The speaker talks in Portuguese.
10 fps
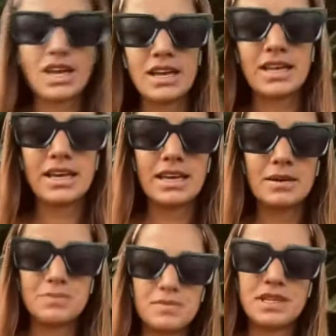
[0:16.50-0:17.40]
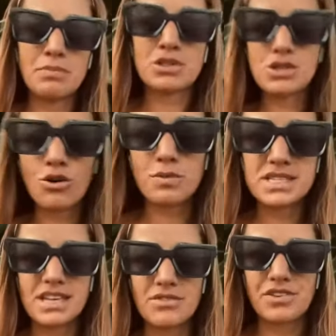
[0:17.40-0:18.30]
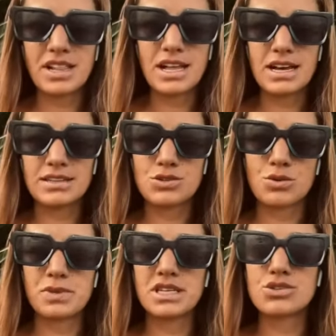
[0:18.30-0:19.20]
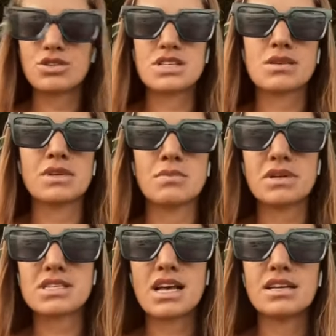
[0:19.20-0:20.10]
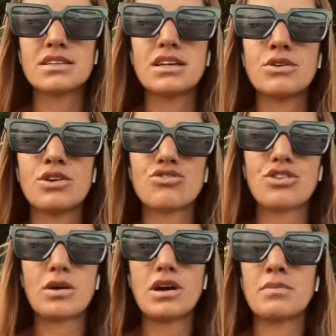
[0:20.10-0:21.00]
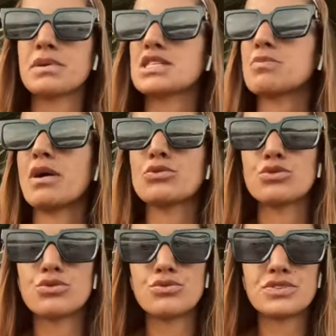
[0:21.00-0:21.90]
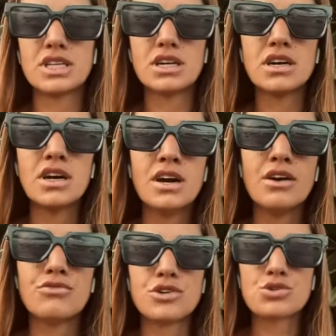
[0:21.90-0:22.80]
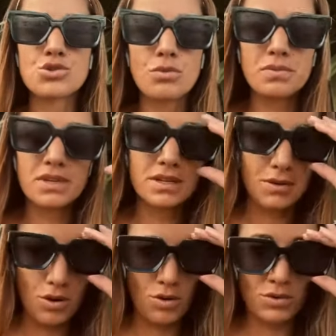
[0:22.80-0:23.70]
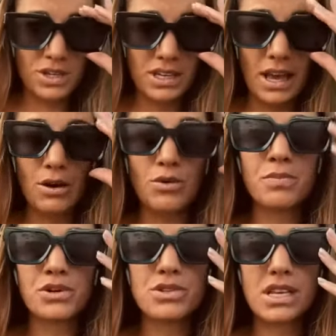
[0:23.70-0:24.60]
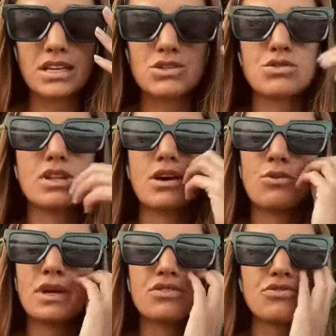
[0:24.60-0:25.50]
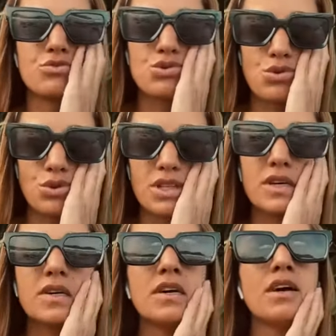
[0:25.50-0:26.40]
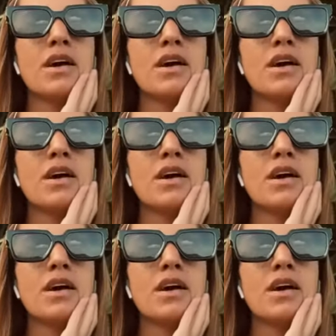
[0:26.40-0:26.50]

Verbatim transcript: é, depois que eu comecei a falar sobre isso na semana passada, eu acho que a, a principal dúvida foi sobre como que é o processo, né? Como é que funciona